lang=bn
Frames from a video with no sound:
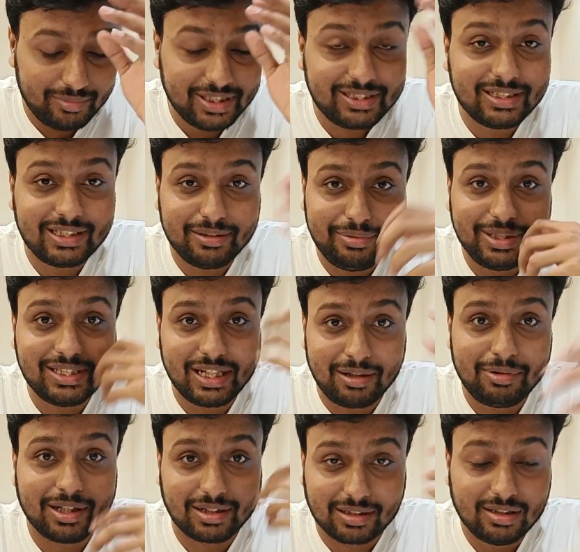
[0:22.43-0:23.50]
বৃষ্টিতে ভিজে
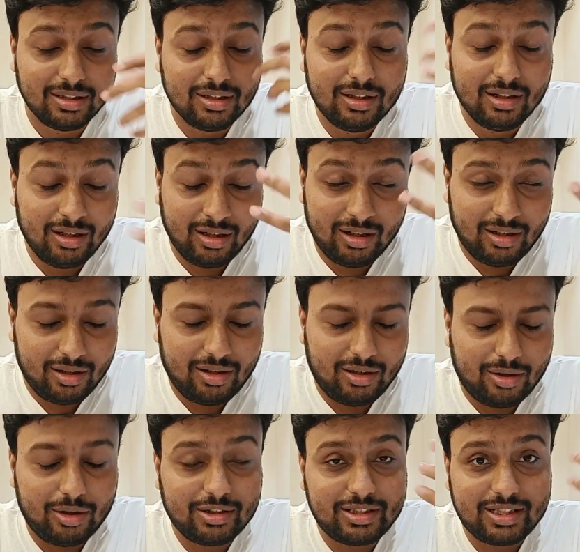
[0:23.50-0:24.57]
আমার
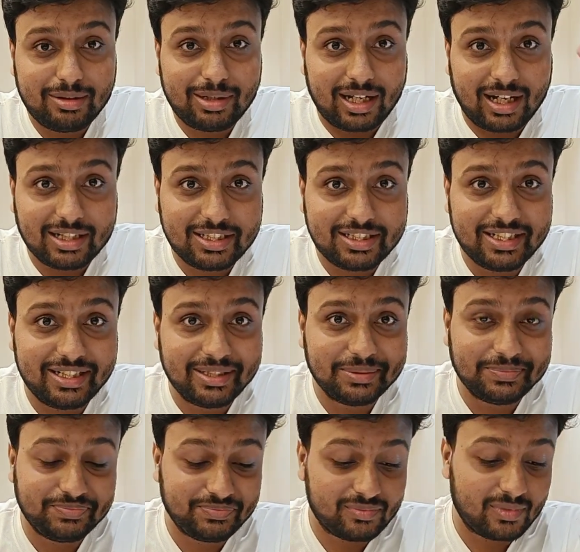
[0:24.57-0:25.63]
হচ্ছে এবার হাঁচি
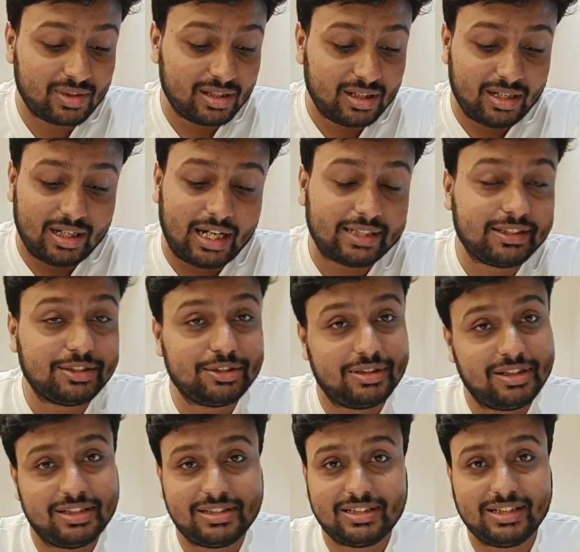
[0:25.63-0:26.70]
হাতে
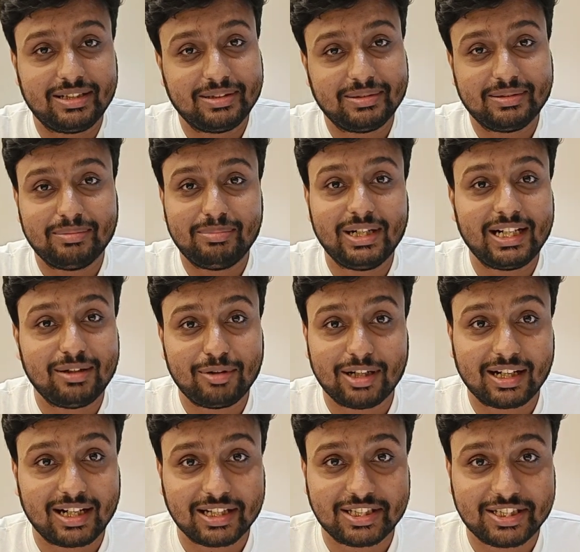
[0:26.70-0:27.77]
চলে এসছে প্লেটে
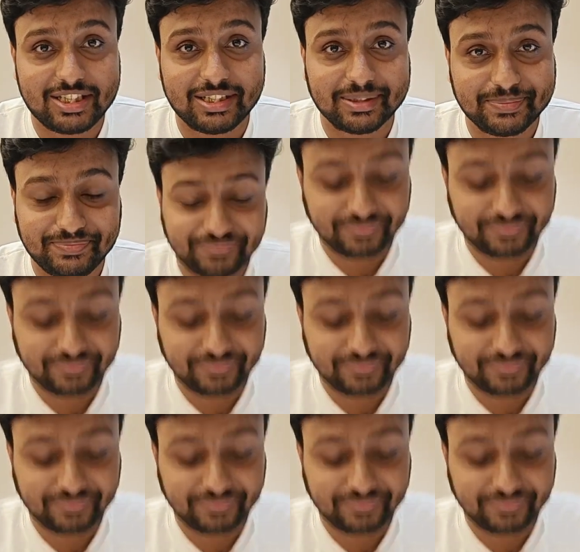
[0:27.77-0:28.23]
ভরা খাচ্ছি